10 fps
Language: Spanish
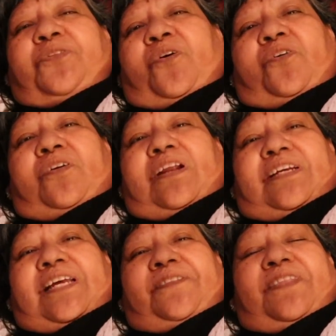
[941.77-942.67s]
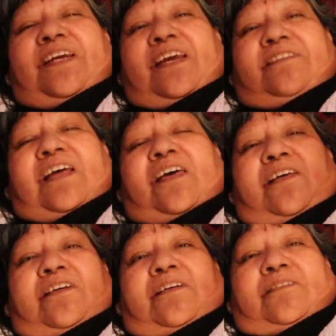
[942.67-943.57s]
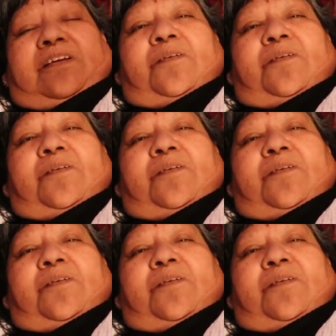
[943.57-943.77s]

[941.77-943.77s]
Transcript: a toda la gente que está